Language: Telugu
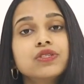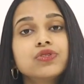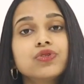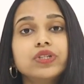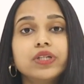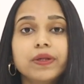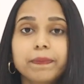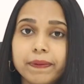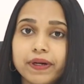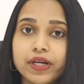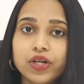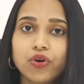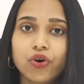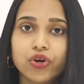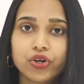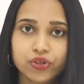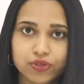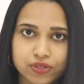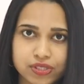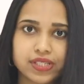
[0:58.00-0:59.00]
సో డిపెండింగ్
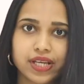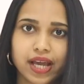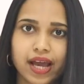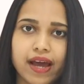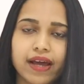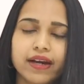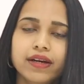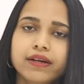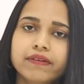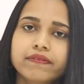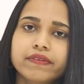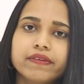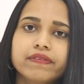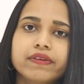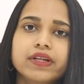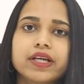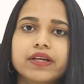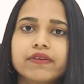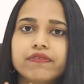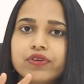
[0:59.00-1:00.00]
ఆన్ యువర్ స్కాన్ వీ
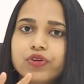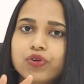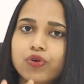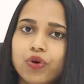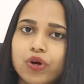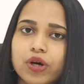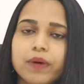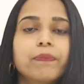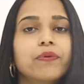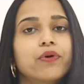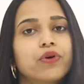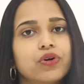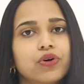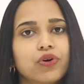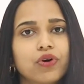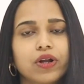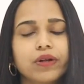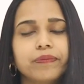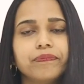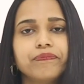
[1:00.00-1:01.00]
విల్ గివ్ యూ ఒక
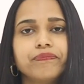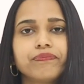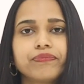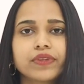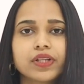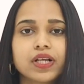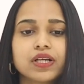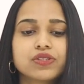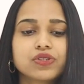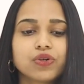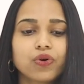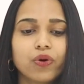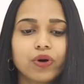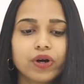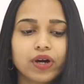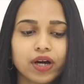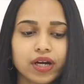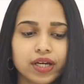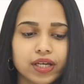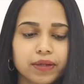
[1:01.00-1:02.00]
ప్రోటోకాల్ సో
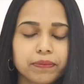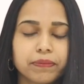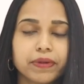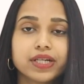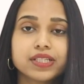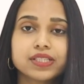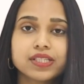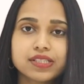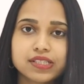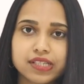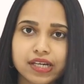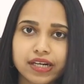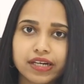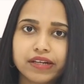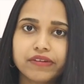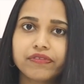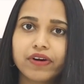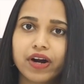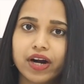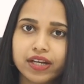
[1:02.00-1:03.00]
ఈ మెడిసిన్స్
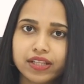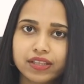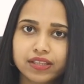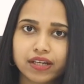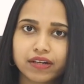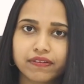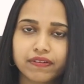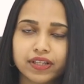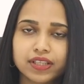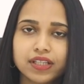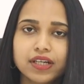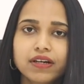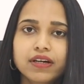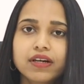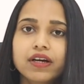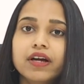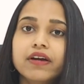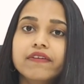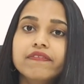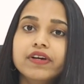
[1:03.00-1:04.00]
అన్నీ వాడిన తర్వాత
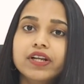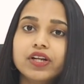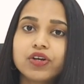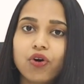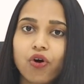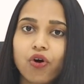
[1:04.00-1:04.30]
వీల్